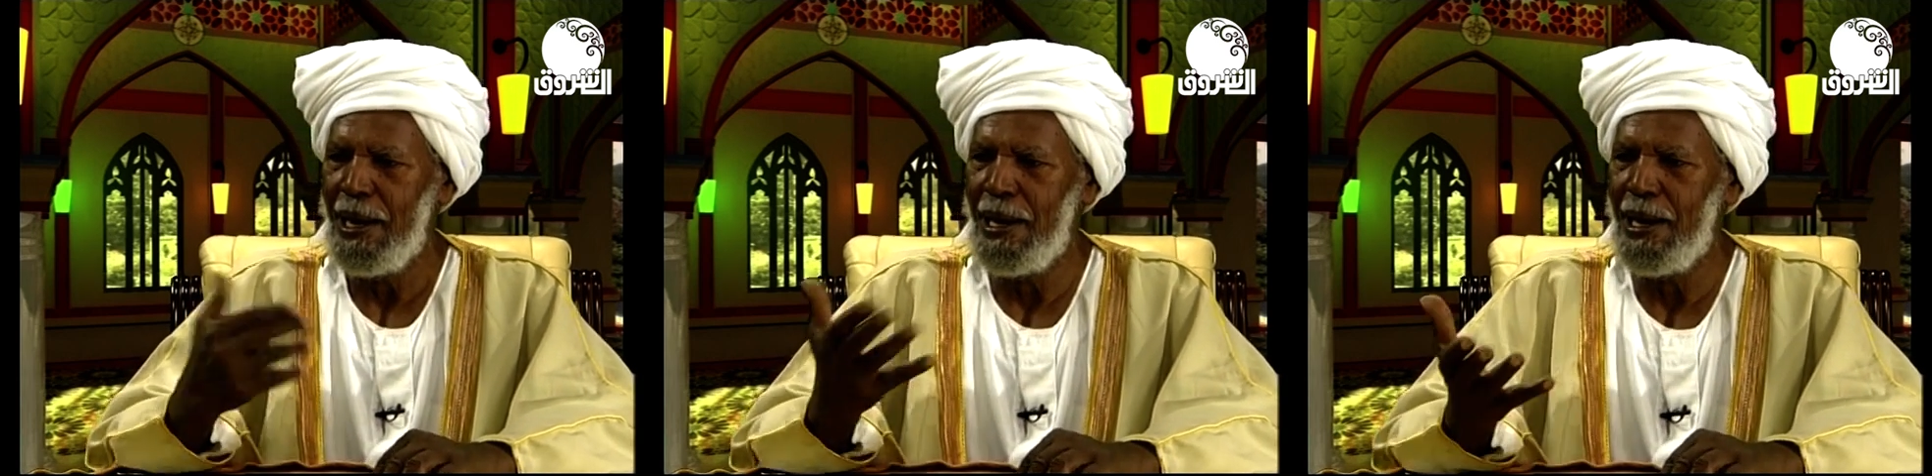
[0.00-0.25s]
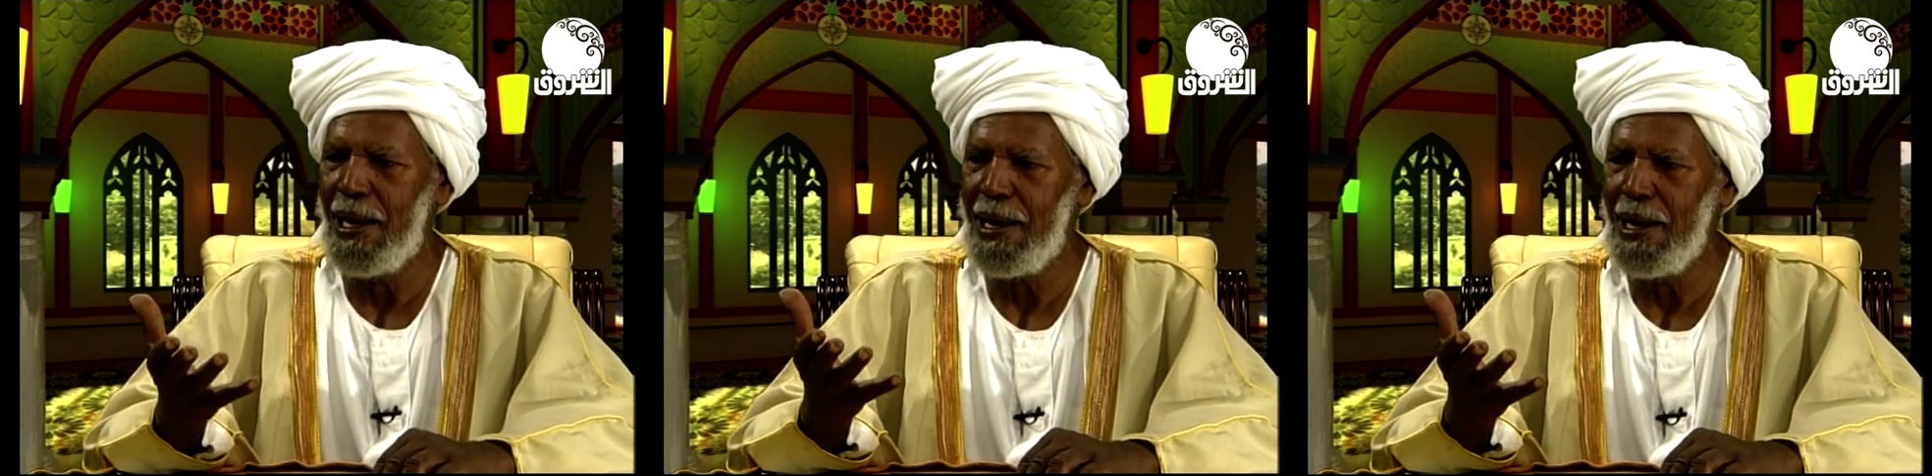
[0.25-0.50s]

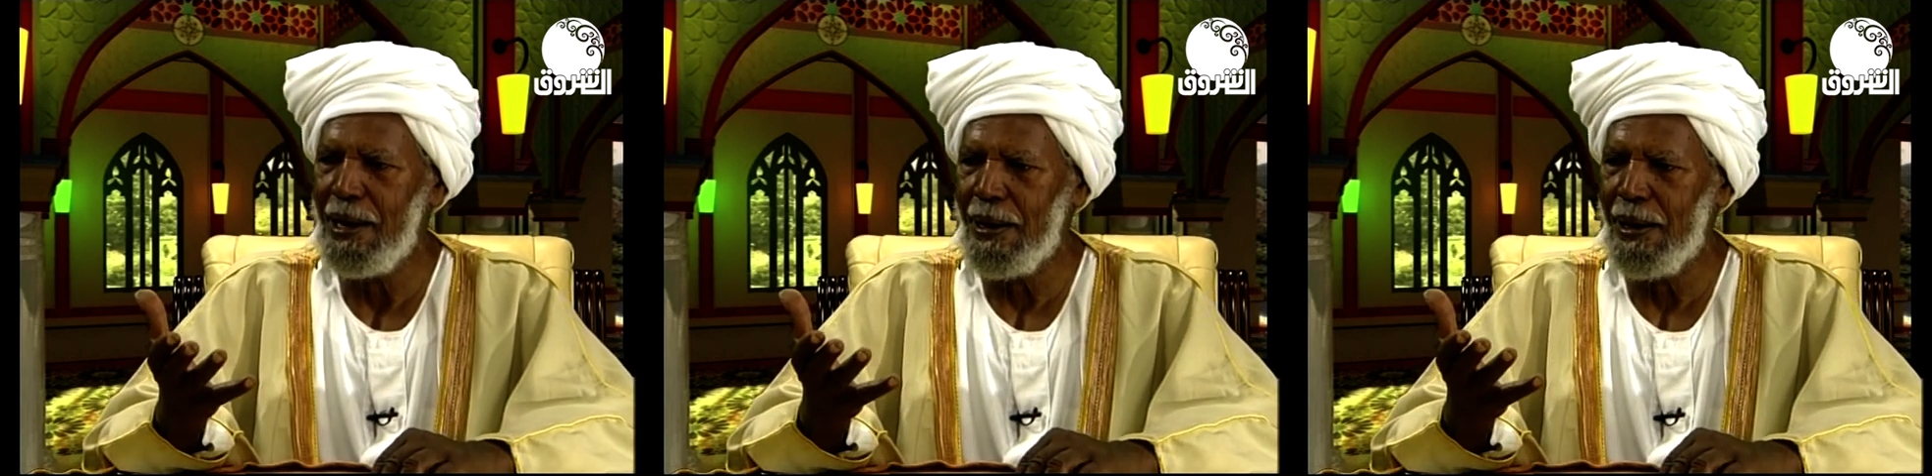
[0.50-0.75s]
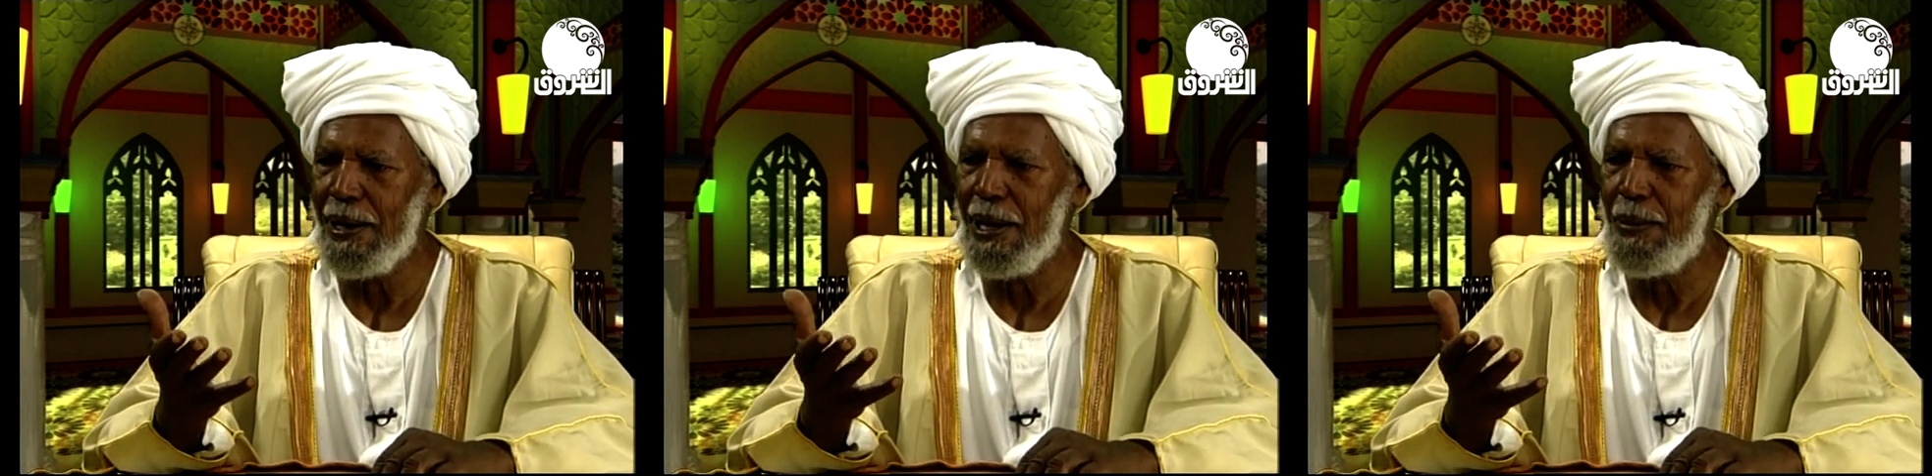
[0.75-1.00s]
إن لي
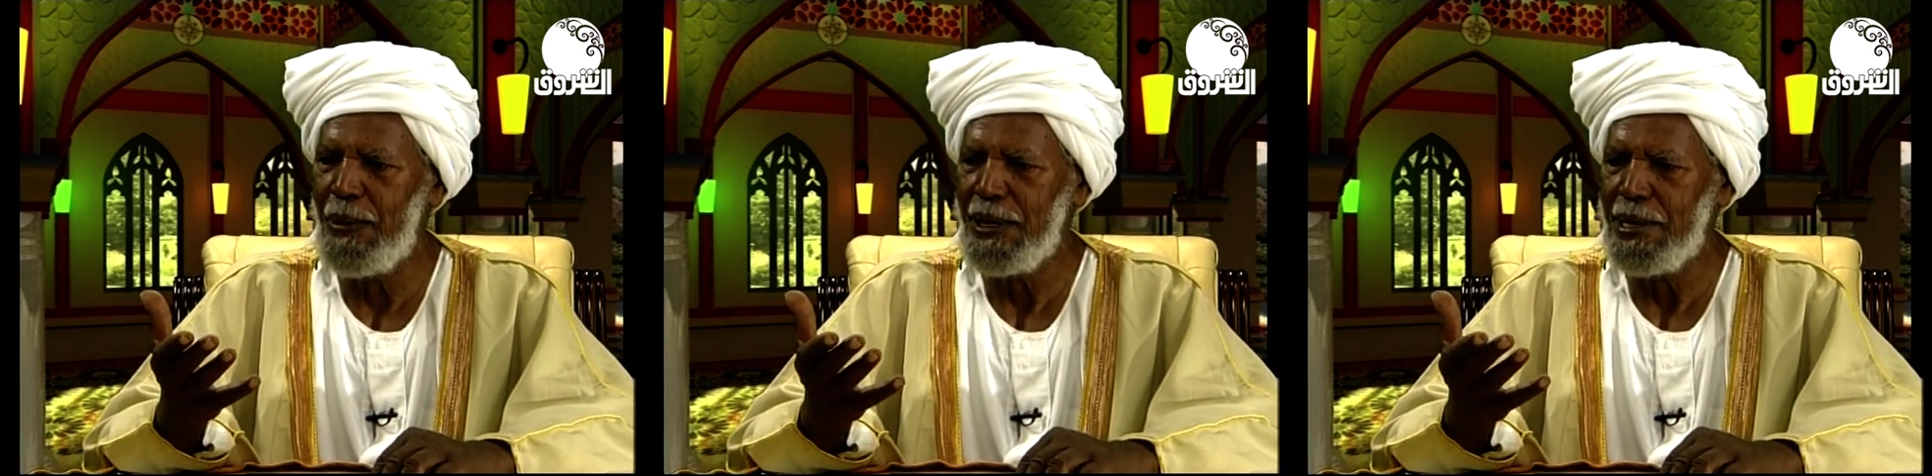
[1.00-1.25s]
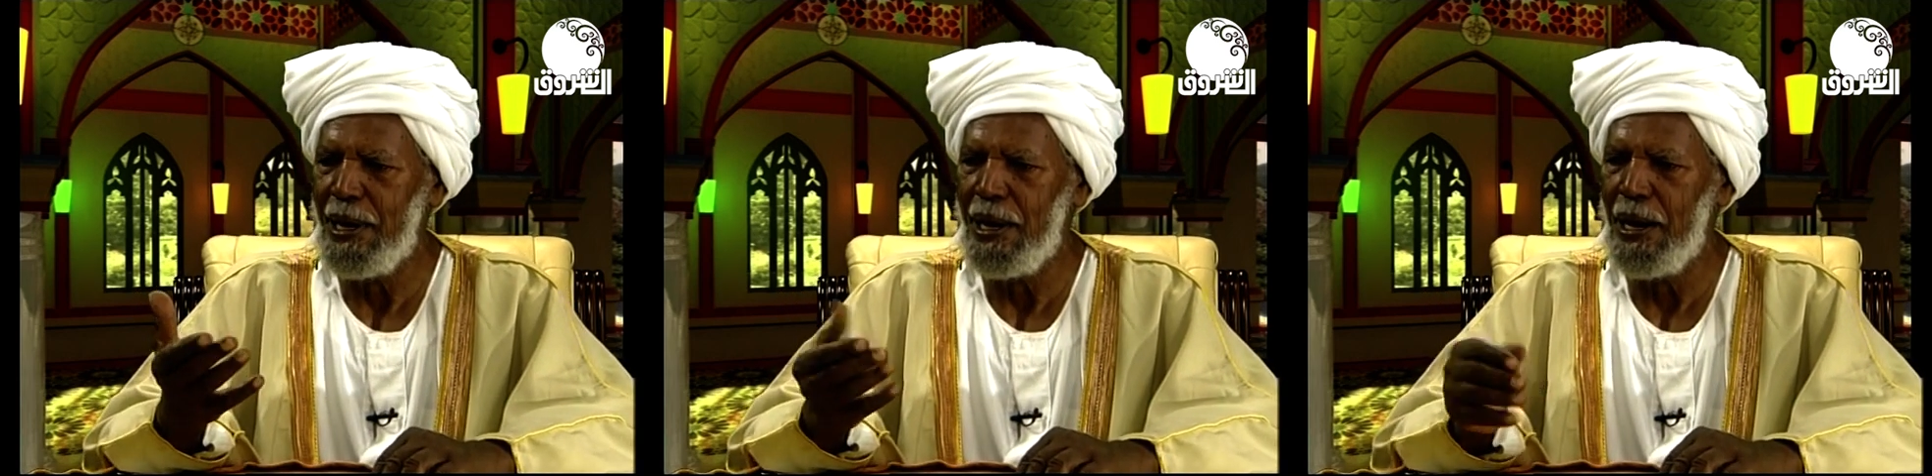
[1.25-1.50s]

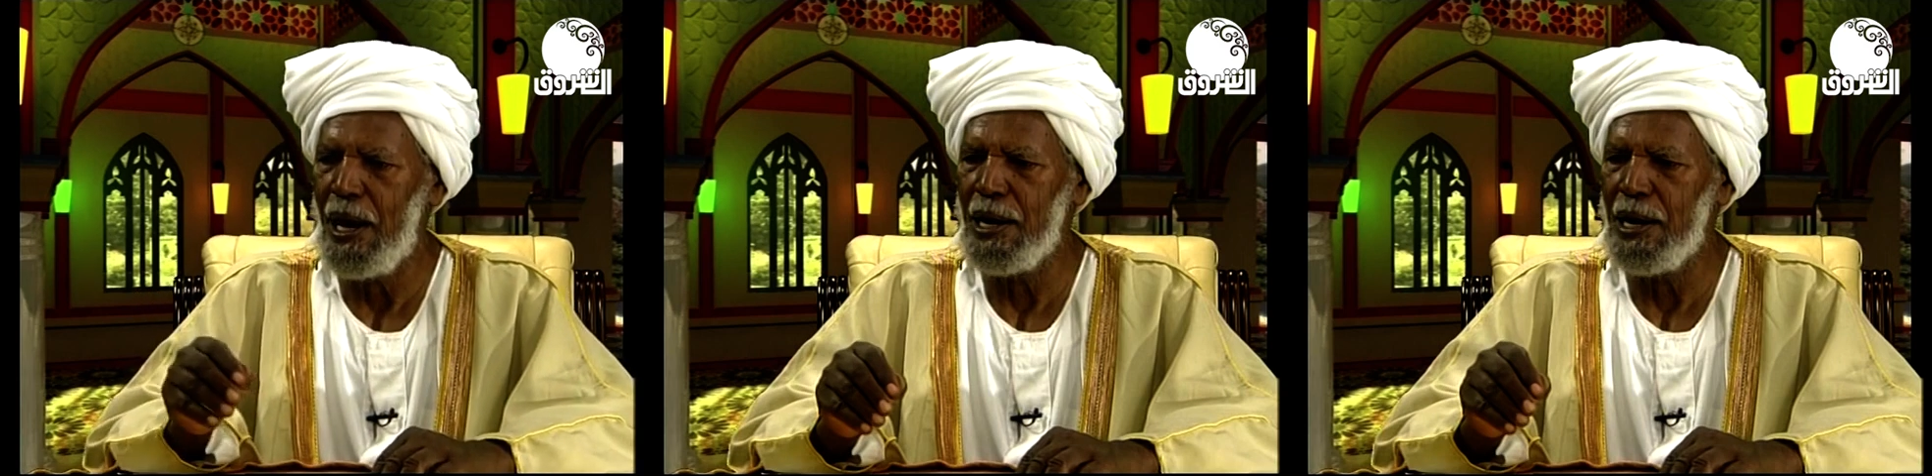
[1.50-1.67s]
قرابة